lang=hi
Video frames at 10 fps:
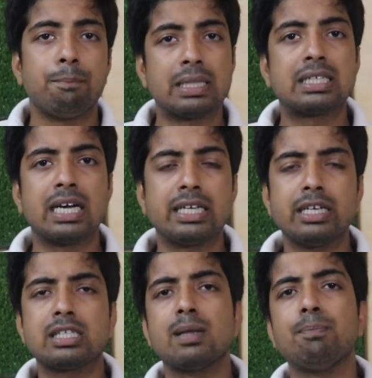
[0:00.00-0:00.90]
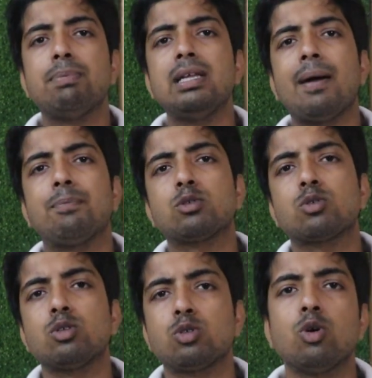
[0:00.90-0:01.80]
मत करिए सिंपली आप
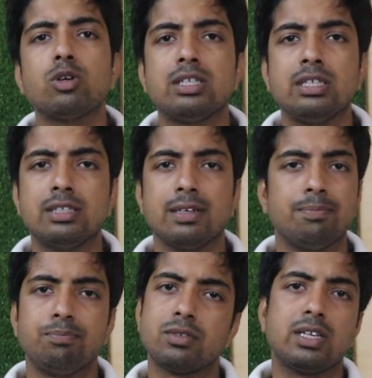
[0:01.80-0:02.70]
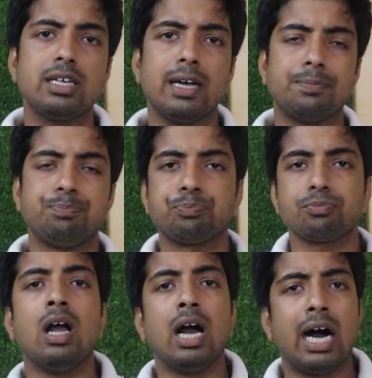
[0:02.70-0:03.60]
उसको छोड़ दीजिए ठीक है
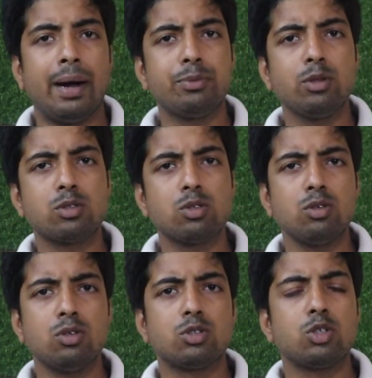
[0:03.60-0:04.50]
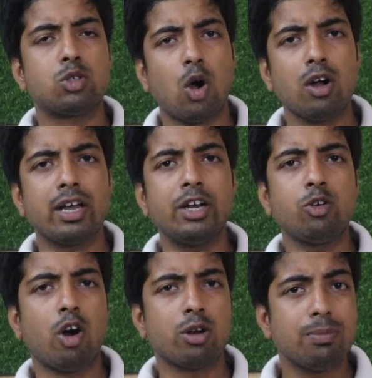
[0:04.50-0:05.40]
अब दोस्तों जो डॉग है
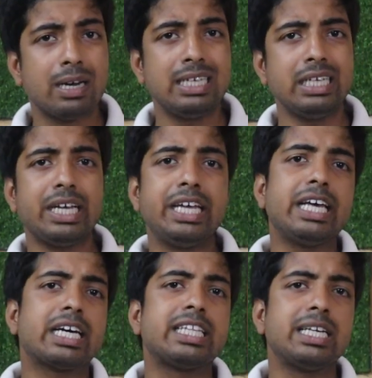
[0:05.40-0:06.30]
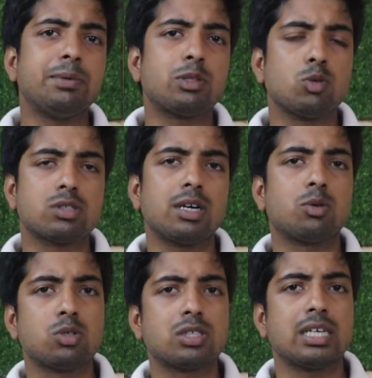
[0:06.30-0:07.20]
नॉर्मली एक दिन में तो उसका
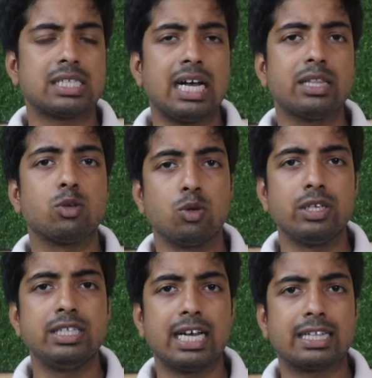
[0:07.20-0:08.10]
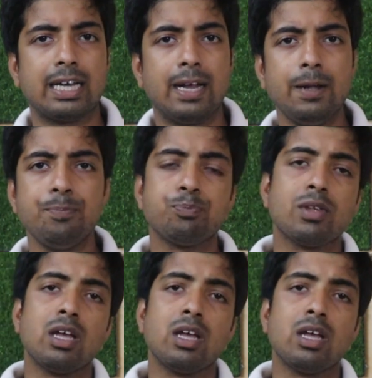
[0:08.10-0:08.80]
गुस्सा शांत हो ही जाता है